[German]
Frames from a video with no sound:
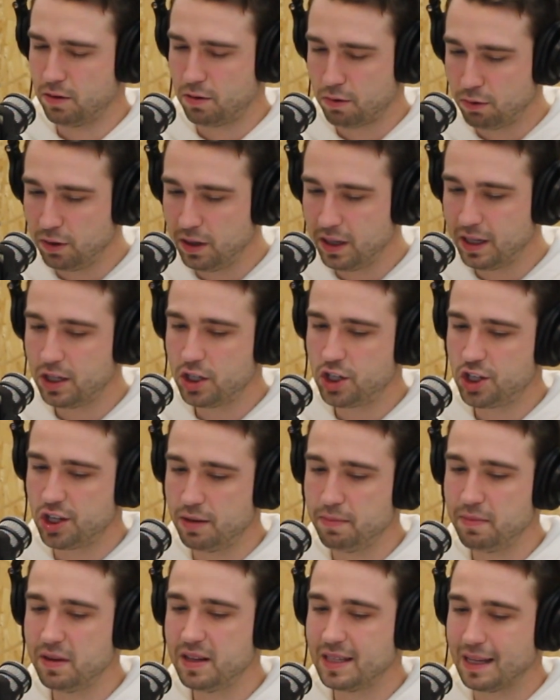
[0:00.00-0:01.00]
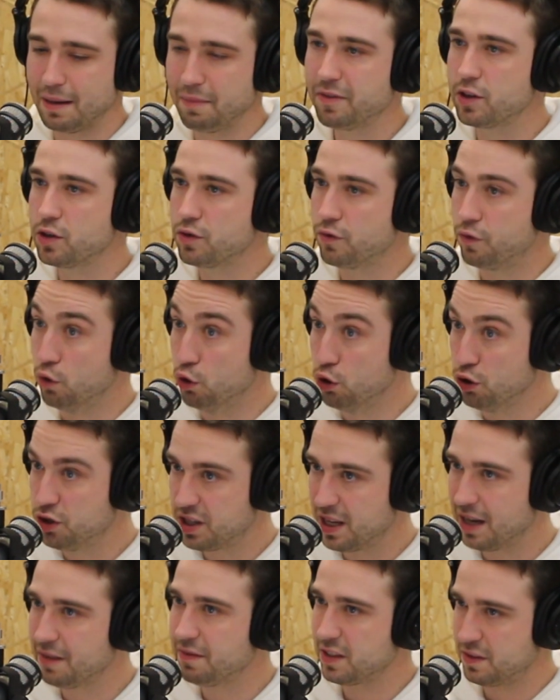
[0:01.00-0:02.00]
ruhige Stimme, sanftes
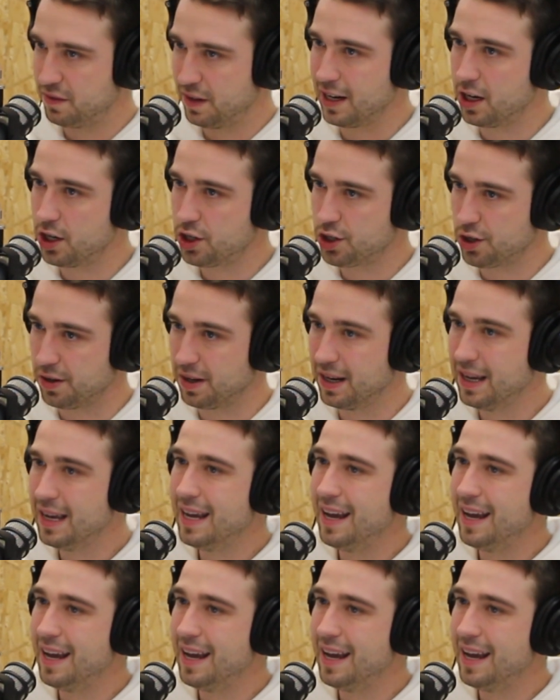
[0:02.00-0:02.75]
Flüstern, was wir gerade schon